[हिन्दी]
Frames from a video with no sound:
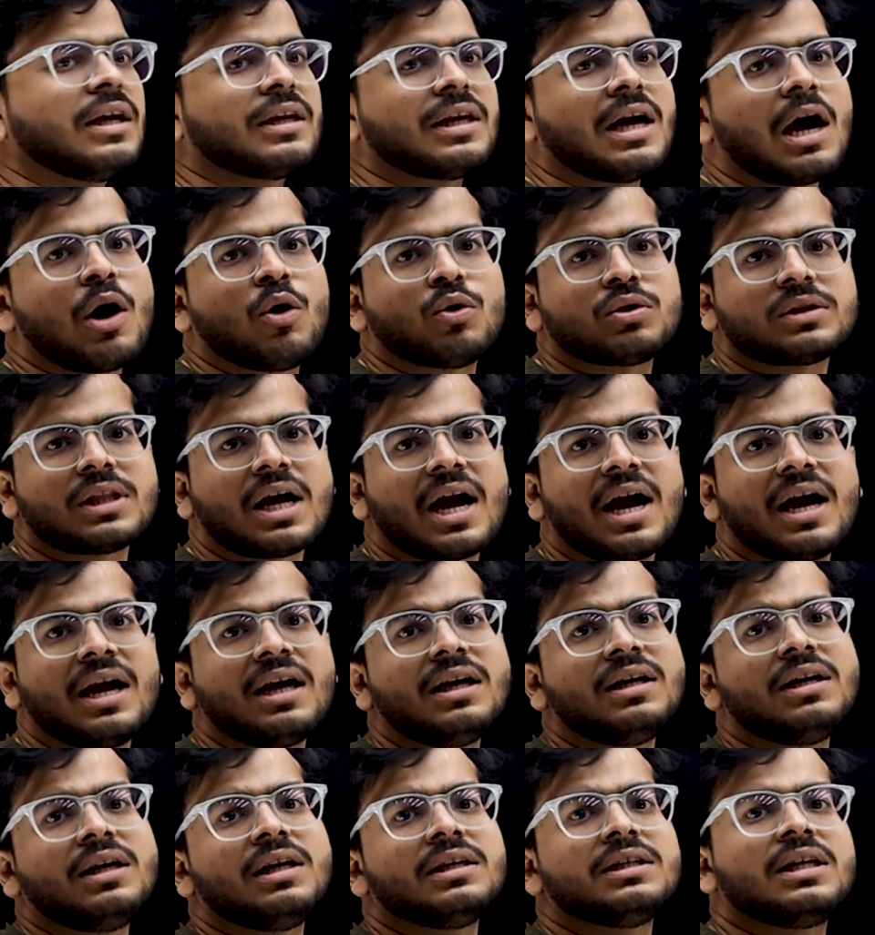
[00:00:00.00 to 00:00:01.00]
ये क्या होता है
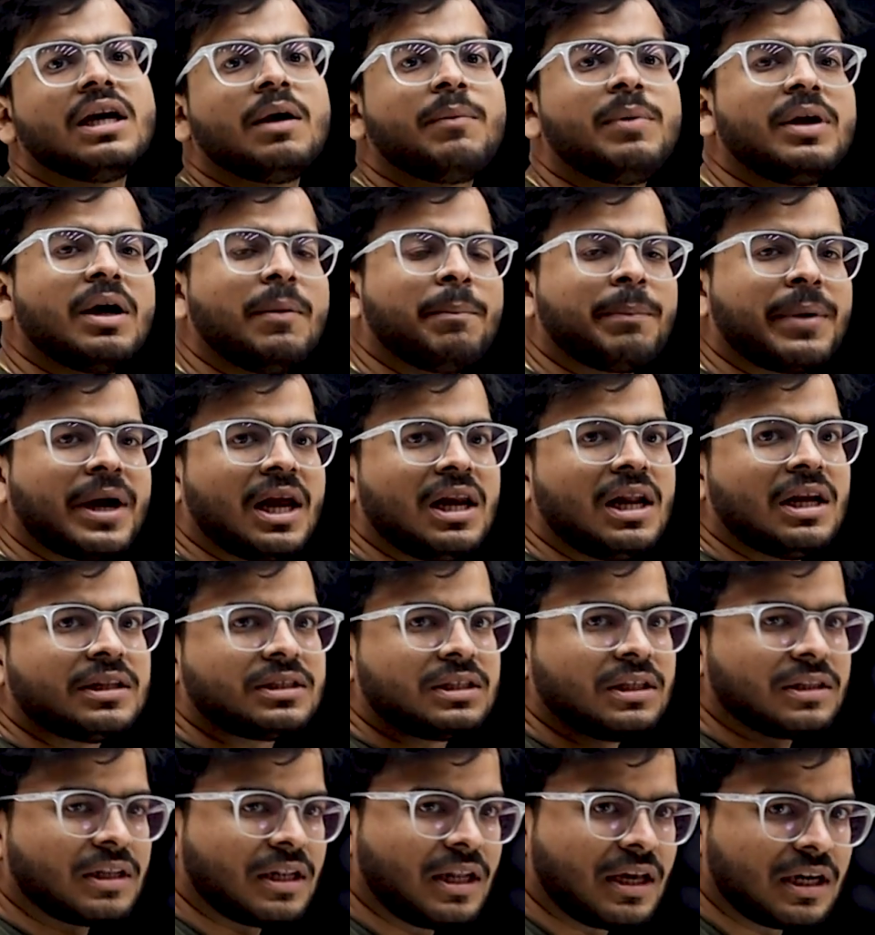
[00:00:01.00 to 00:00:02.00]
ये भी हम पहले
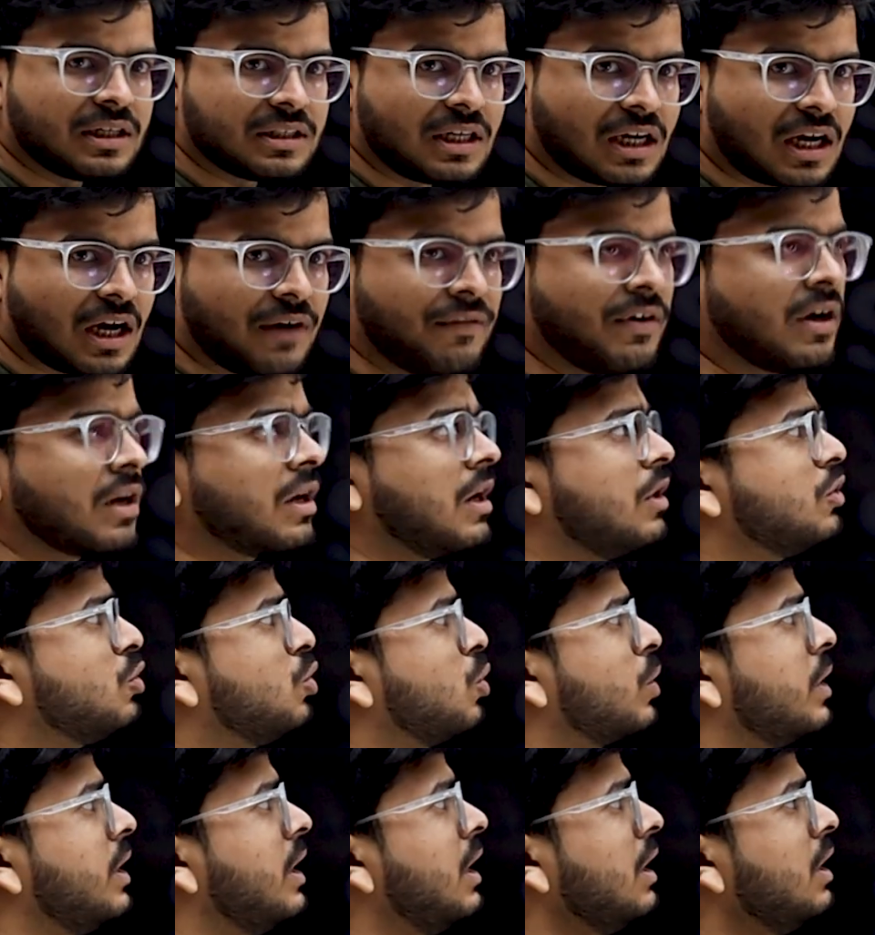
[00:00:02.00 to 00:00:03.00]
अच्छी तरीके से कवर कर
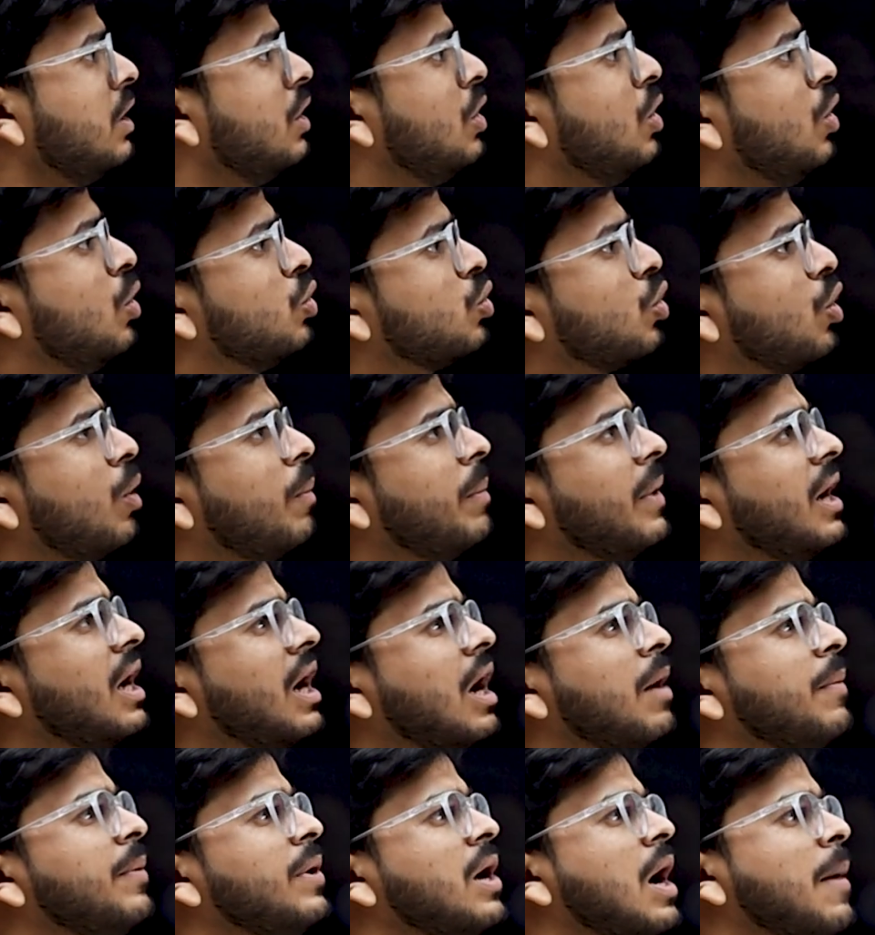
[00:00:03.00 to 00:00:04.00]
चुके हैं तो मैं
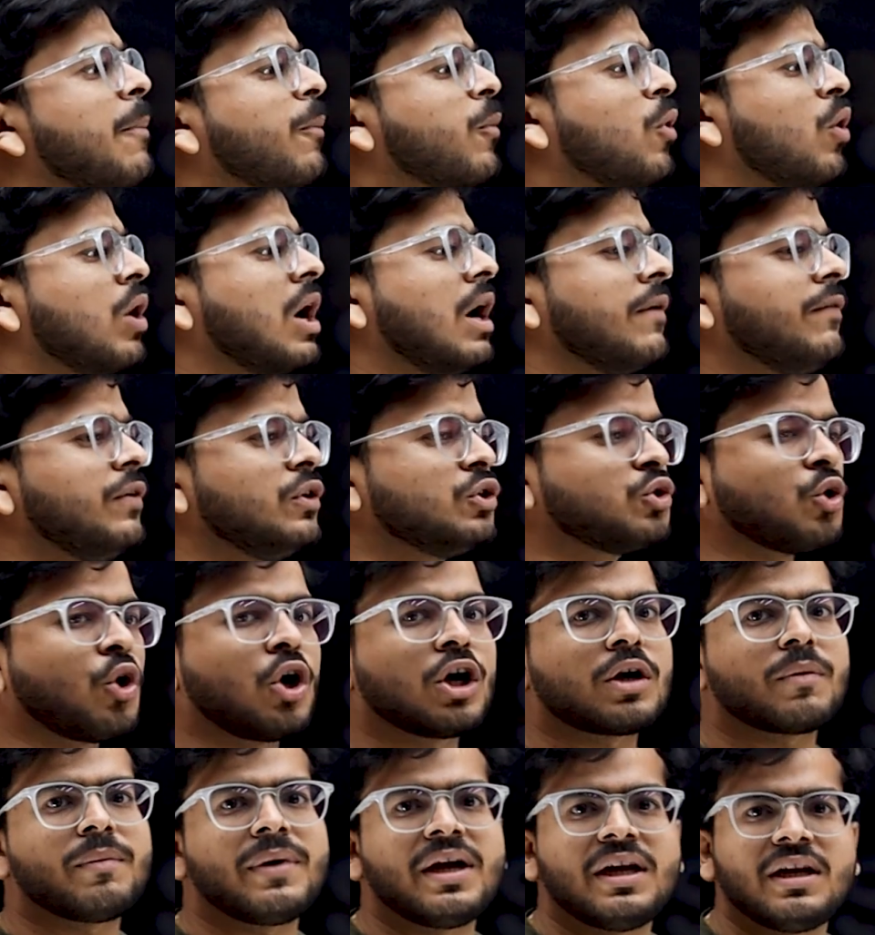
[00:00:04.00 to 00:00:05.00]
अभी आपको काफ़ी
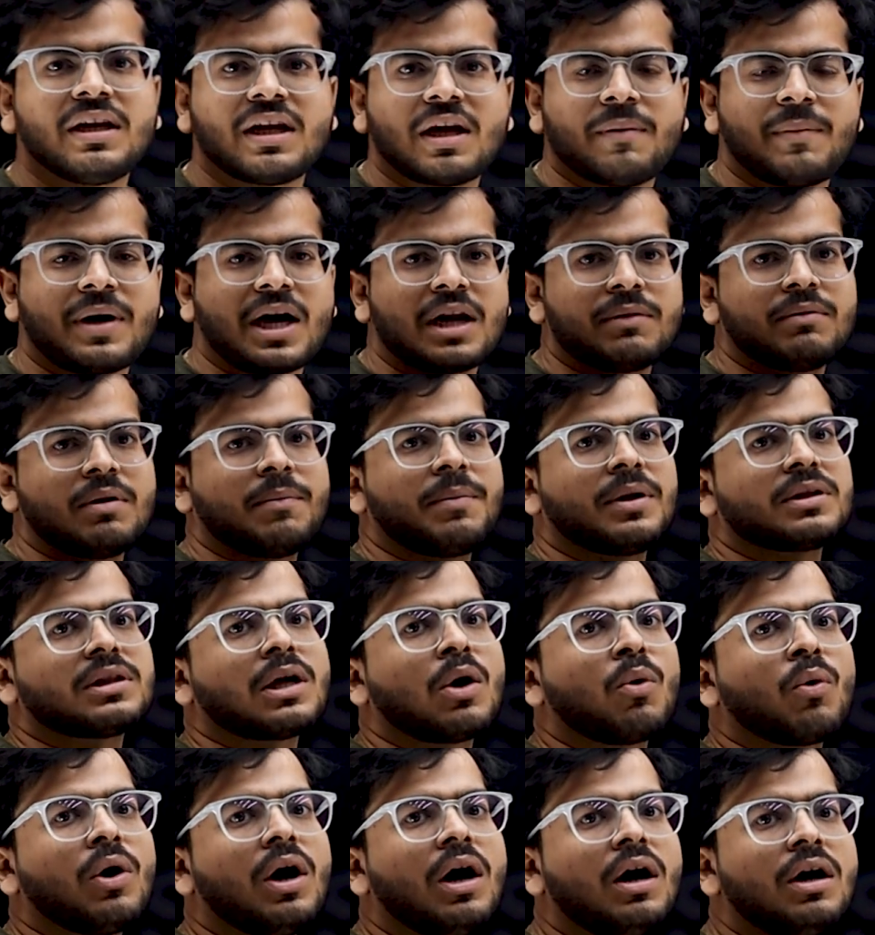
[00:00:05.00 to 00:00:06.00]
शॉर्ट में इनके बारे में
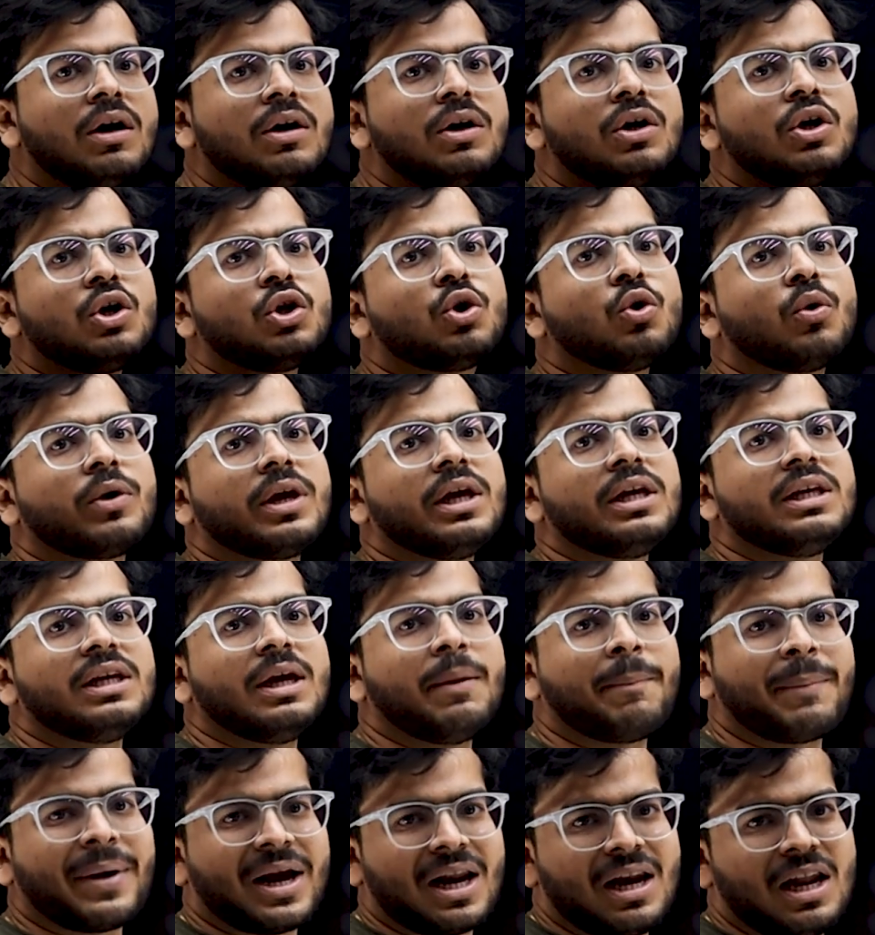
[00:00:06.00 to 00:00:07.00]
बताऊंगा क्योंकि
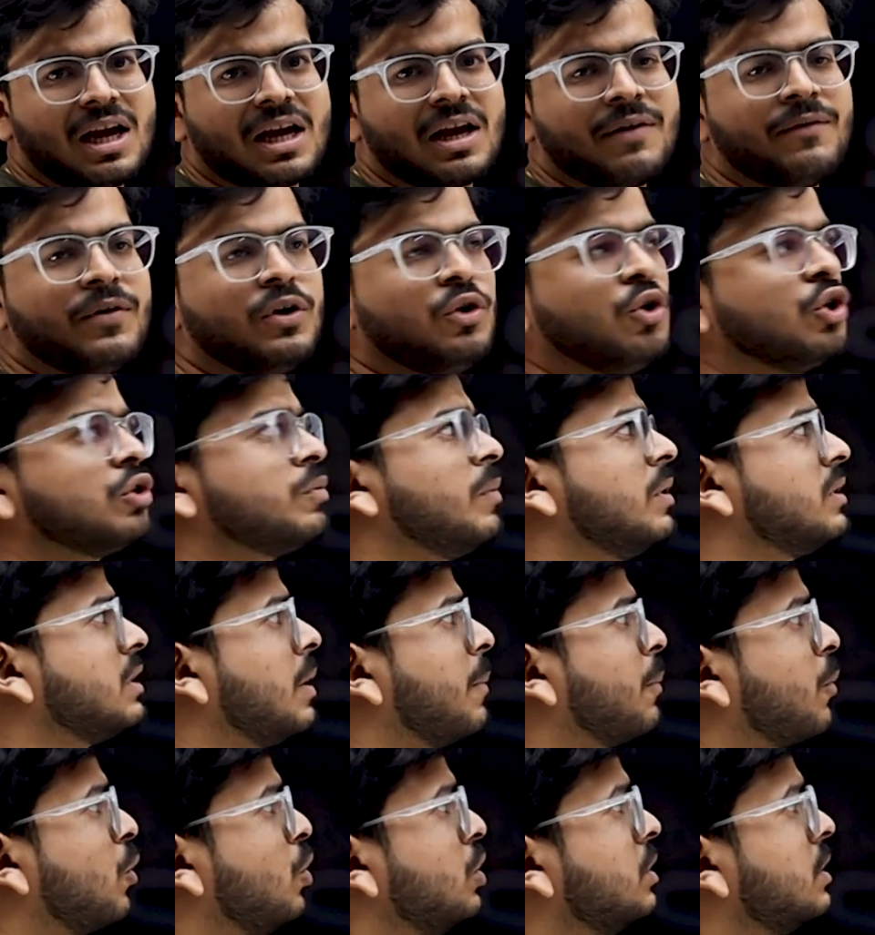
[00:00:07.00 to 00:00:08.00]
ये पहले के वीडियोस में
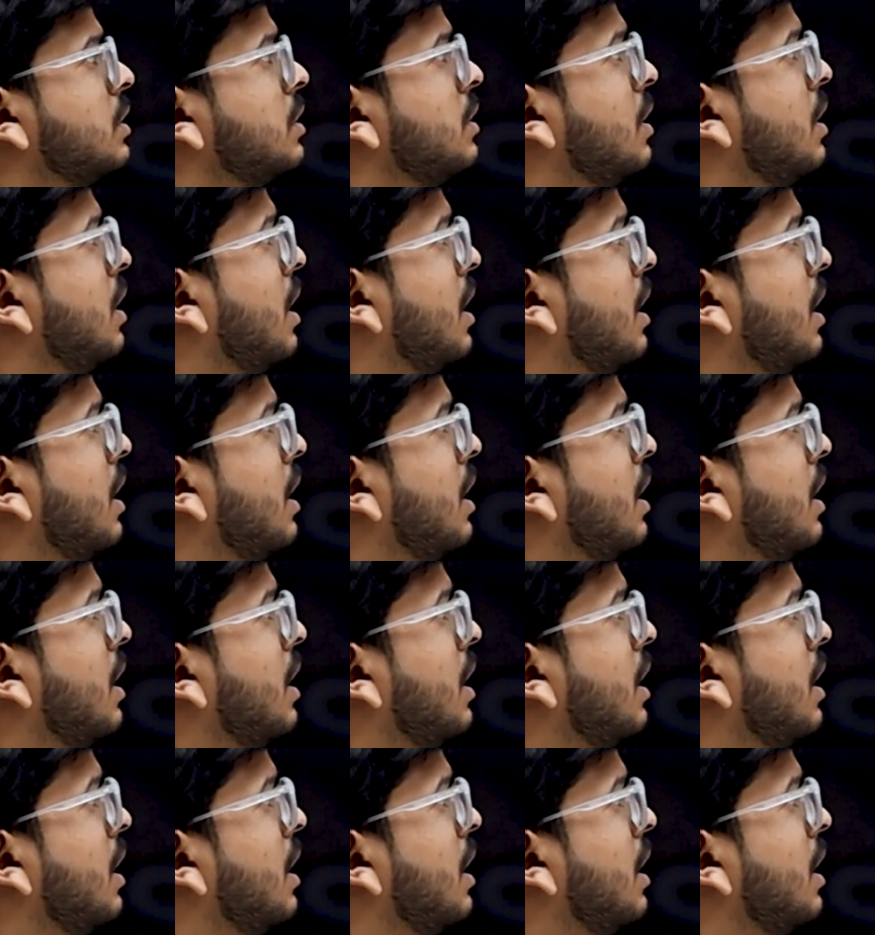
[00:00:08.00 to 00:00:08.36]
सब कुछ